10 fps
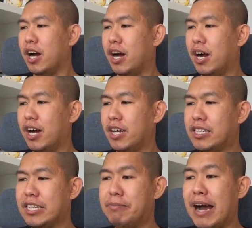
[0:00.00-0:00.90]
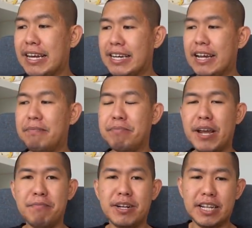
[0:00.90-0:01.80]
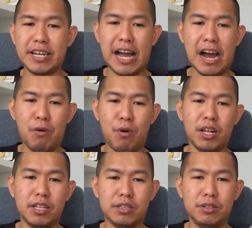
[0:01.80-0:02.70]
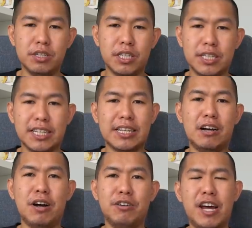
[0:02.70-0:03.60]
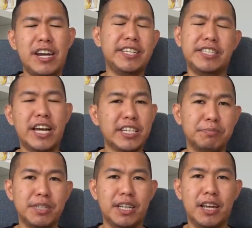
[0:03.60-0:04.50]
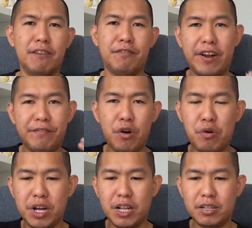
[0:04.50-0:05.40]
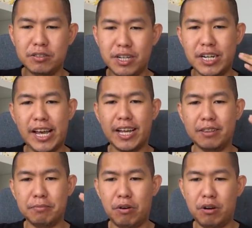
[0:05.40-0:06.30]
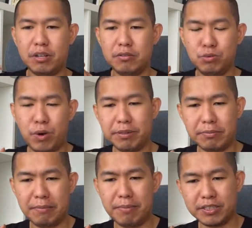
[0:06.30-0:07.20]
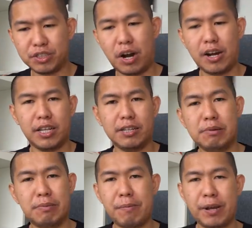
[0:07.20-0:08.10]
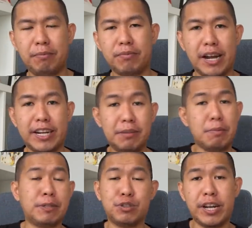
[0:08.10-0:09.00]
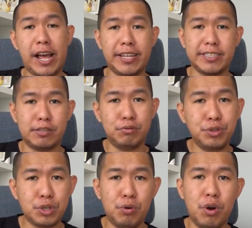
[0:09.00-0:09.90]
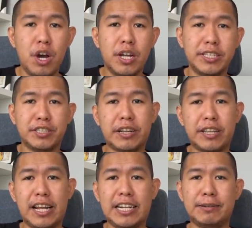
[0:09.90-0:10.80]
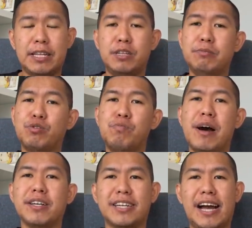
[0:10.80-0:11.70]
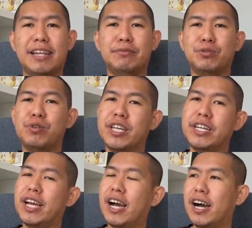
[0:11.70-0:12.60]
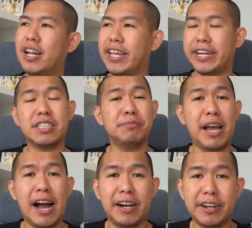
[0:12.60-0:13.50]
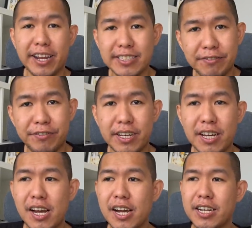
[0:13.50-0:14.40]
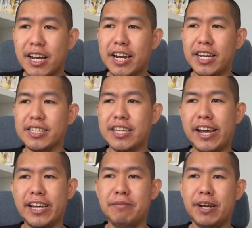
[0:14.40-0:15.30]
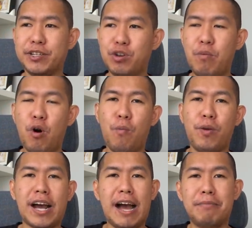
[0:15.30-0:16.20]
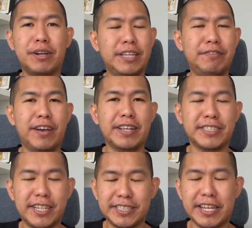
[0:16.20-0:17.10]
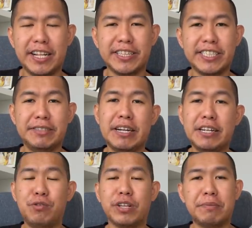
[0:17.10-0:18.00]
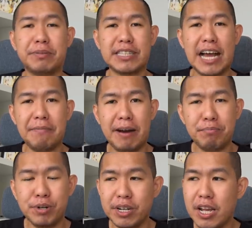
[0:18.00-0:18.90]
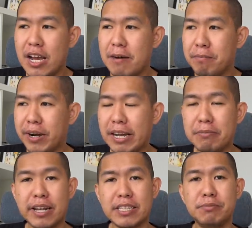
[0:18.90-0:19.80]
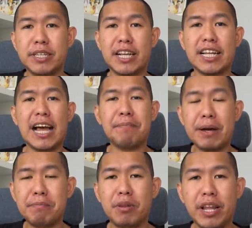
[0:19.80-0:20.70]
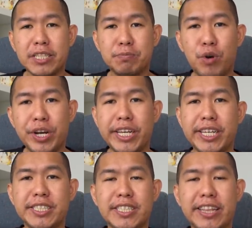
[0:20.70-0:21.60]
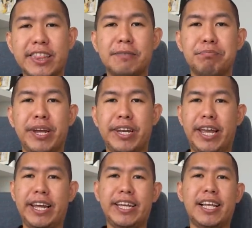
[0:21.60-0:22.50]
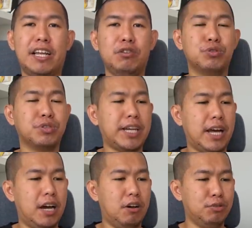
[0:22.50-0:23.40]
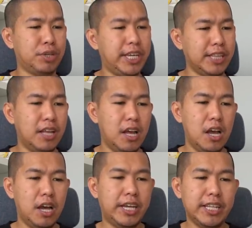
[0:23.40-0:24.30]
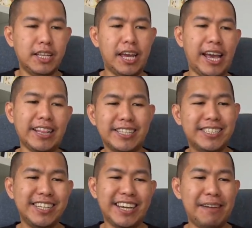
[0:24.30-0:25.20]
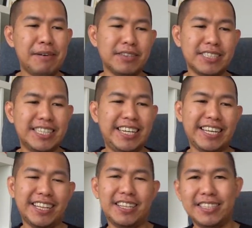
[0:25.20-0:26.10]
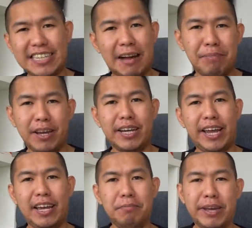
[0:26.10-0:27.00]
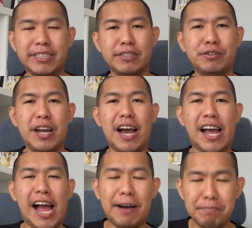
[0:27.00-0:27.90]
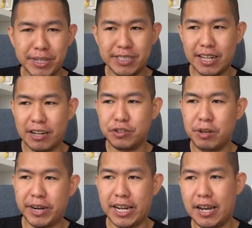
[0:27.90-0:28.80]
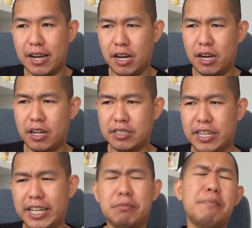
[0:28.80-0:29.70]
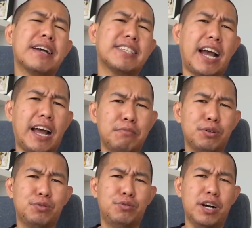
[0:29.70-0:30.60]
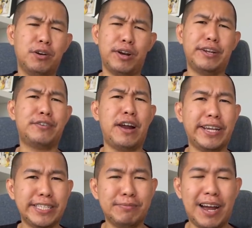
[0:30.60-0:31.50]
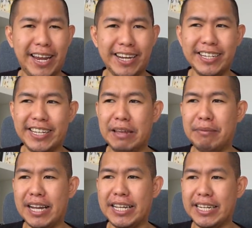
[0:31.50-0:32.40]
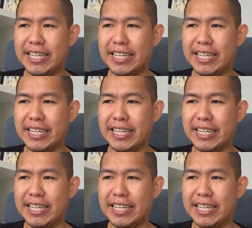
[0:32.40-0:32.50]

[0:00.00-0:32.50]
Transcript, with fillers: uh, di mana memang dari awal itu kita tahu ah, udah ada adjustment nih Frank Vogel udah lihat bahwa Dwight memang struggling beberapa game terakhir dia memasukkan Alex Caruso di starting line dan ini merubah sekali menurut gue jadi uh, Lakers lebih agresif ya dengan attacknya mereka coba obrak-abrik defense Celtics di mana di kuarter pertama pun mereka berhasil mencetak 18 poin inside the paint area lalu untuk uh, untuk Heat hit energinya kayak mah sedikit capek kayaknya bensinnya udah agak habis lalu juga mereka uh, sedikit memaksakan menurut gua Goran Dragic main di game kali